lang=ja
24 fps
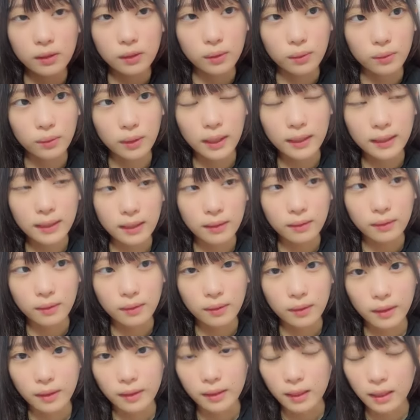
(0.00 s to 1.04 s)
そ縦という
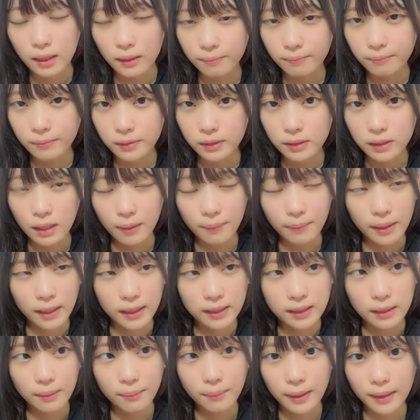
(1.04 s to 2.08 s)
かが幅が
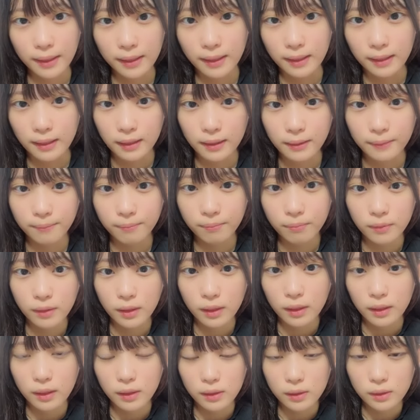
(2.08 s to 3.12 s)
狭いから
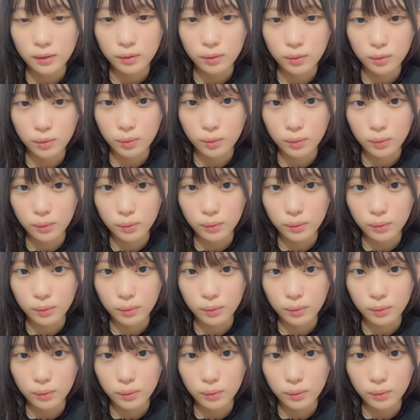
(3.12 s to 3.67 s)
そう